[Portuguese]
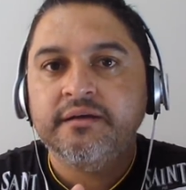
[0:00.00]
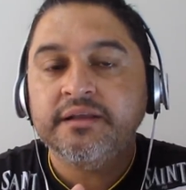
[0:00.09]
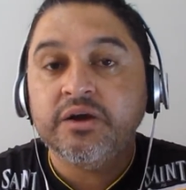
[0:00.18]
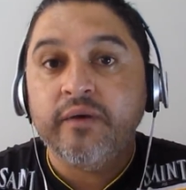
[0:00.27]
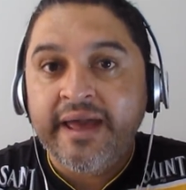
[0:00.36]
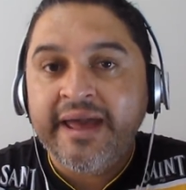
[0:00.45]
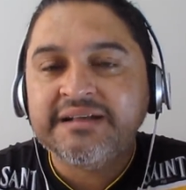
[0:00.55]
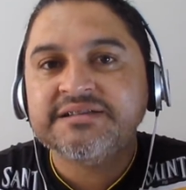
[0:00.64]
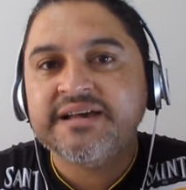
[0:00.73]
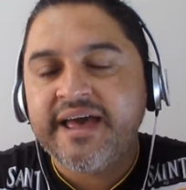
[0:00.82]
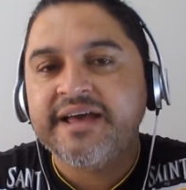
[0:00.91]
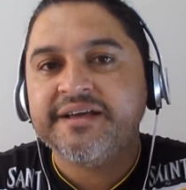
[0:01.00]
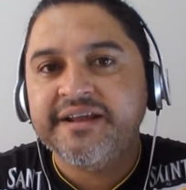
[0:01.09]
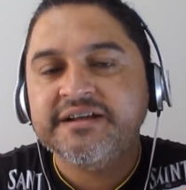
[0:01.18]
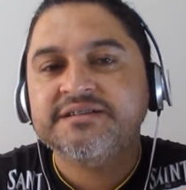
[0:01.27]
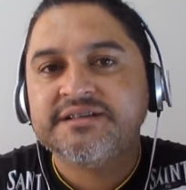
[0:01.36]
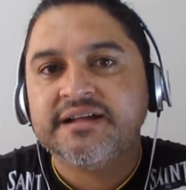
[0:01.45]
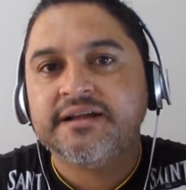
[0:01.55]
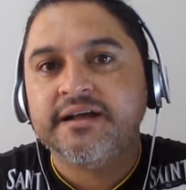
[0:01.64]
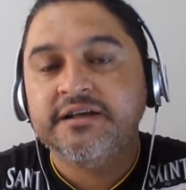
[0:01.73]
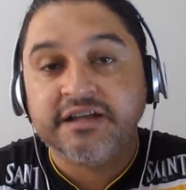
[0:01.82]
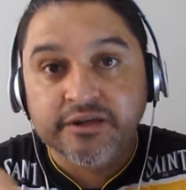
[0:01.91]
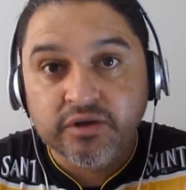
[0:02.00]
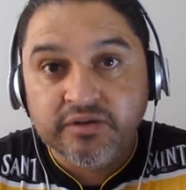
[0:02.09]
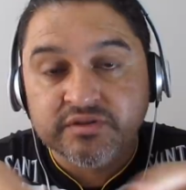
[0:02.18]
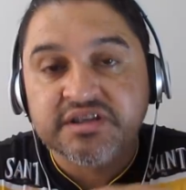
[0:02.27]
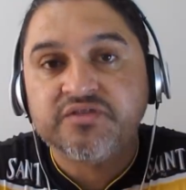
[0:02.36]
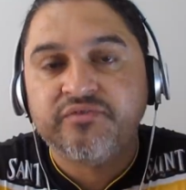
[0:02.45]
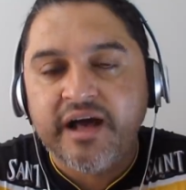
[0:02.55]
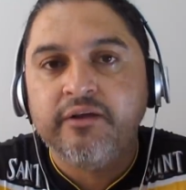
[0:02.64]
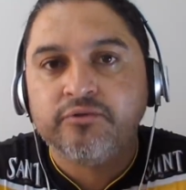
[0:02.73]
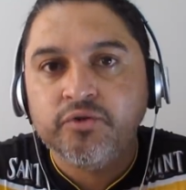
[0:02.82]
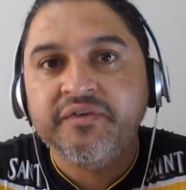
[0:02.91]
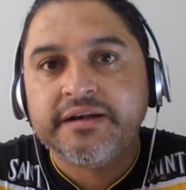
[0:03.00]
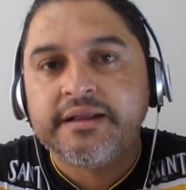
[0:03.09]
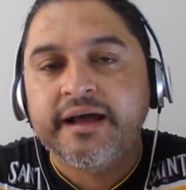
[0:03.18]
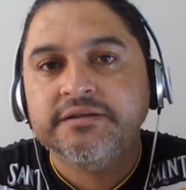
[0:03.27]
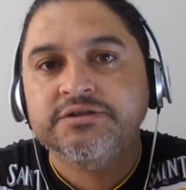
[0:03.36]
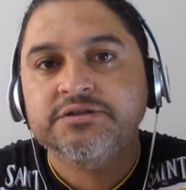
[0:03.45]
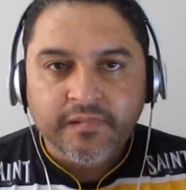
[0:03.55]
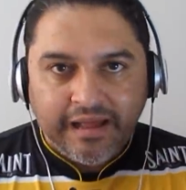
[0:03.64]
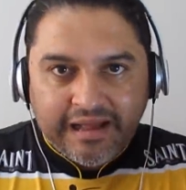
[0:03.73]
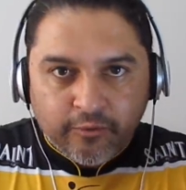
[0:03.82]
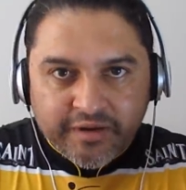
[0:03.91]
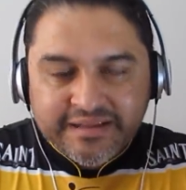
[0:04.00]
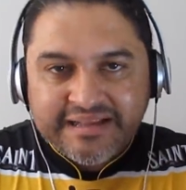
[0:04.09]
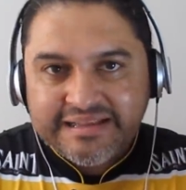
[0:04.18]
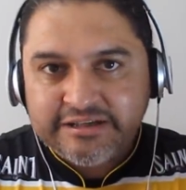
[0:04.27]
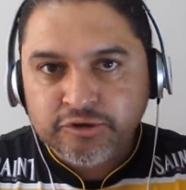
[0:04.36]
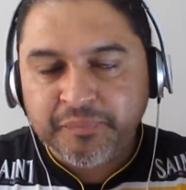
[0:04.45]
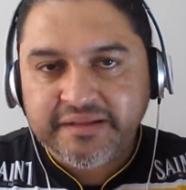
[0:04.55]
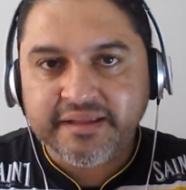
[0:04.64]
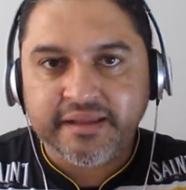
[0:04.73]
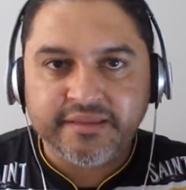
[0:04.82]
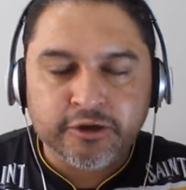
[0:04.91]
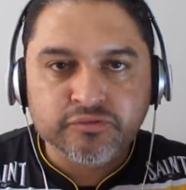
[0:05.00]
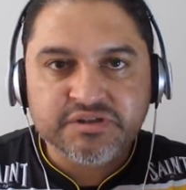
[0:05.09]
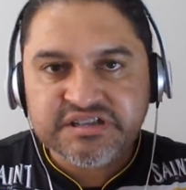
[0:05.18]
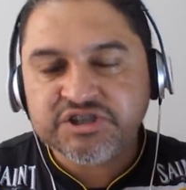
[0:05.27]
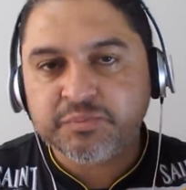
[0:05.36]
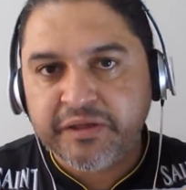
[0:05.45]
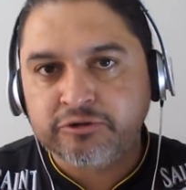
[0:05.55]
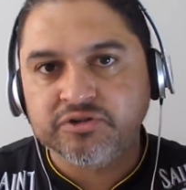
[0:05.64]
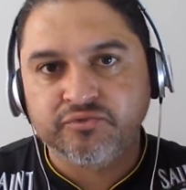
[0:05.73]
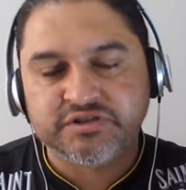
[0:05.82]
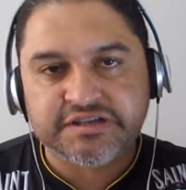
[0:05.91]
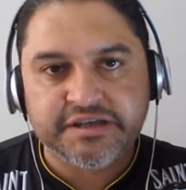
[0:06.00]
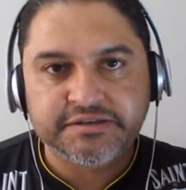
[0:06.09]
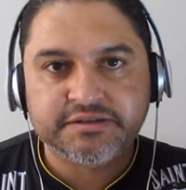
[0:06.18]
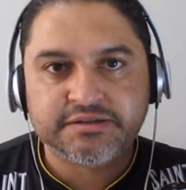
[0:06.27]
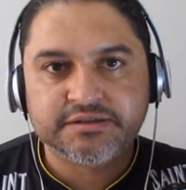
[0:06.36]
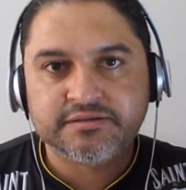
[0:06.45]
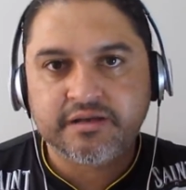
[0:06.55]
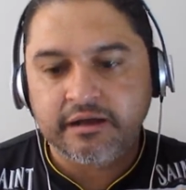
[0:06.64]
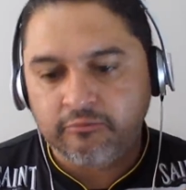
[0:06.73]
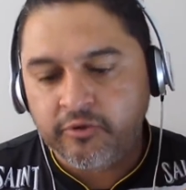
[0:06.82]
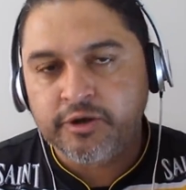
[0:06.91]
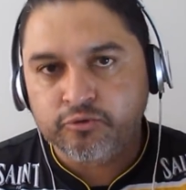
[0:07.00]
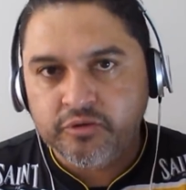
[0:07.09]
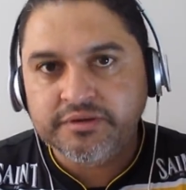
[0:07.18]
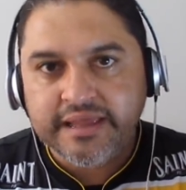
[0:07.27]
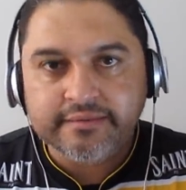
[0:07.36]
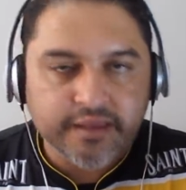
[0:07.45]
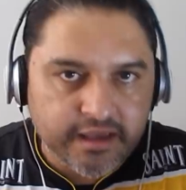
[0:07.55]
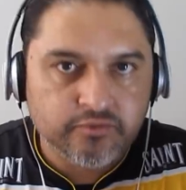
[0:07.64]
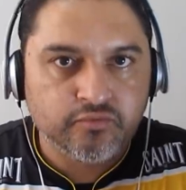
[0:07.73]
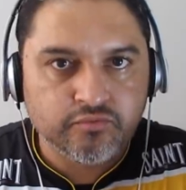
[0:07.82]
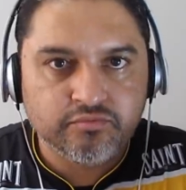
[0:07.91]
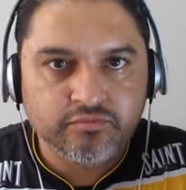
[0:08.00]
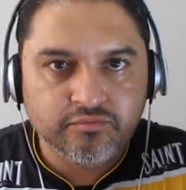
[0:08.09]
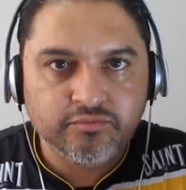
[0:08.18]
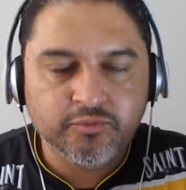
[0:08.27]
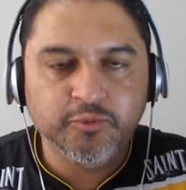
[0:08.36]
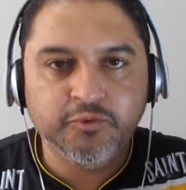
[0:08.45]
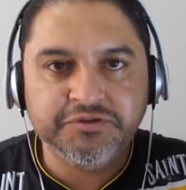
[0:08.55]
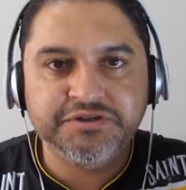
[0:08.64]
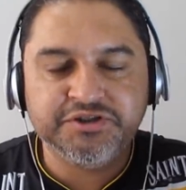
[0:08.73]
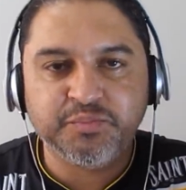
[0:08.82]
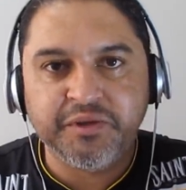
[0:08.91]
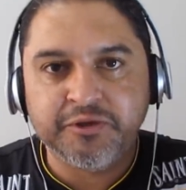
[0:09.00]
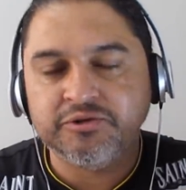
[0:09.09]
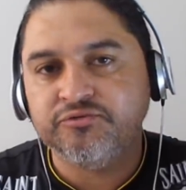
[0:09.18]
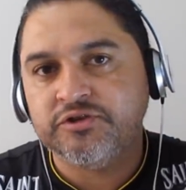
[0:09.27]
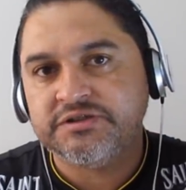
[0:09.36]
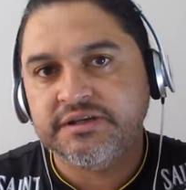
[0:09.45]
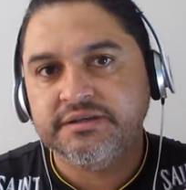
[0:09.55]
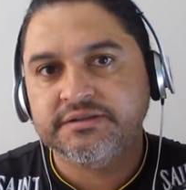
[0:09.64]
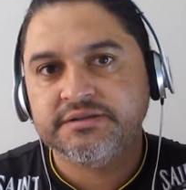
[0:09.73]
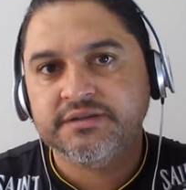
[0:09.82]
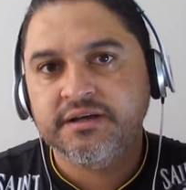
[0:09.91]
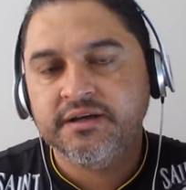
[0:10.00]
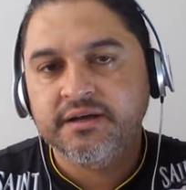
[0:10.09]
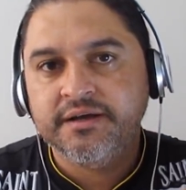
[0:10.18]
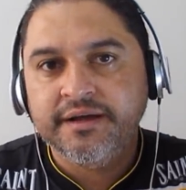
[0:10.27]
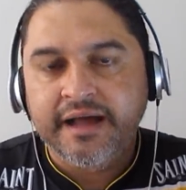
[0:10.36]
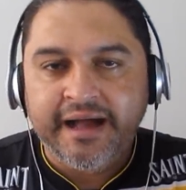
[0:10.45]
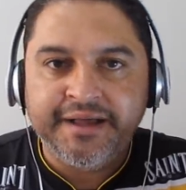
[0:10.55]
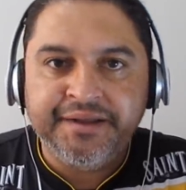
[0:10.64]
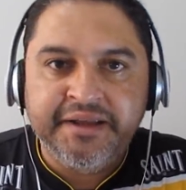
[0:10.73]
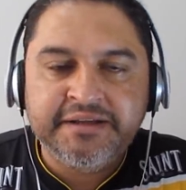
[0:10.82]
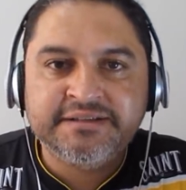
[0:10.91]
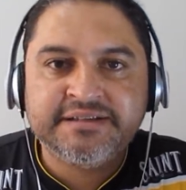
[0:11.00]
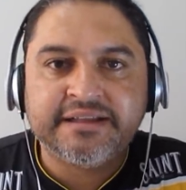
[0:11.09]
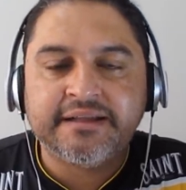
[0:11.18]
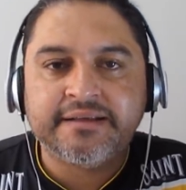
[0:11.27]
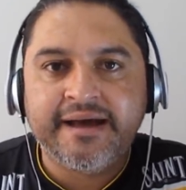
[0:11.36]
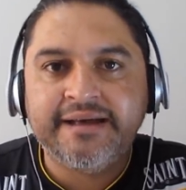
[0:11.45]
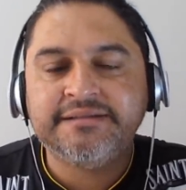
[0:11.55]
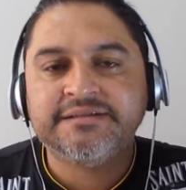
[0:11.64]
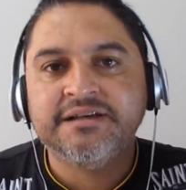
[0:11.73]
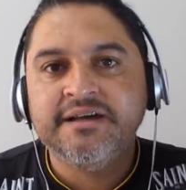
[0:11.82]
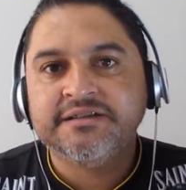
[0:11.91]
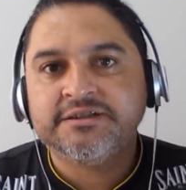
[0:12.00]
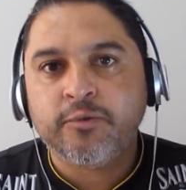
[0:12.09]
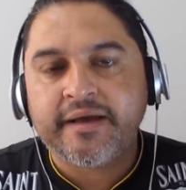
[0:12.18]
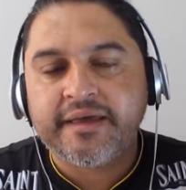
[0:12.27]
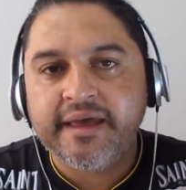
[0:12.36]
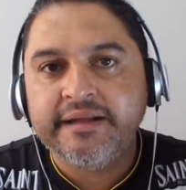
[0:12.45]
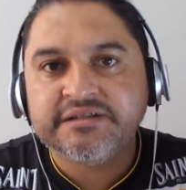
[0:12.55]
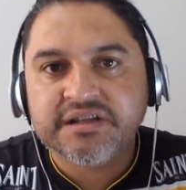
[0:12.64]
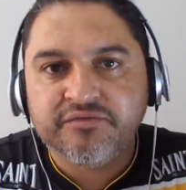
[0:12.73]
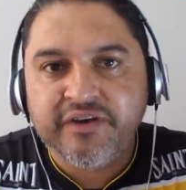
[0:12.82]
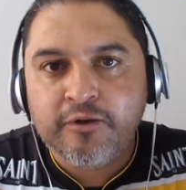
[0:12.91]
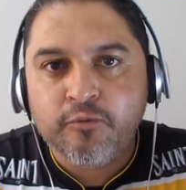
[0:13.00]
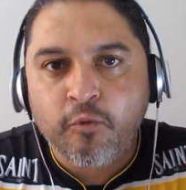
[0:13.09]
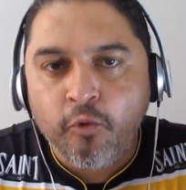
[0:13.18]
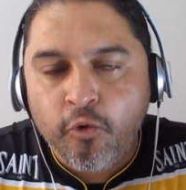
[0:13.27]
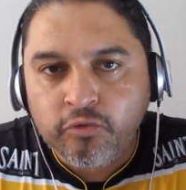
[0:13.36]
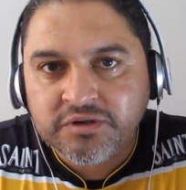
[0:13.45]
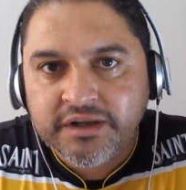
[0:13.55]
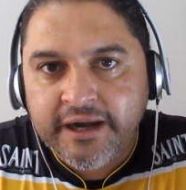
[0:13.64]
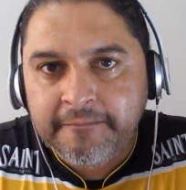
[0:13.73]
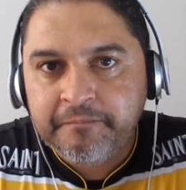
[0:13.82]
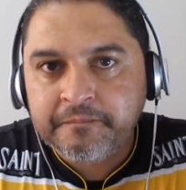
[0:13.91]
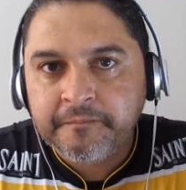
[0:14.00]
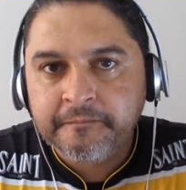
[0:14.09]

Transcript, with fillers: então essa é a igreja de Satanás. Aquilo que vocês falam é tudo verdade. Agora tá dando para entender o desespero de vocês. Agora eu tô entendendo o desespero de vocês. A igreja de Satanás são aqueles que falam contra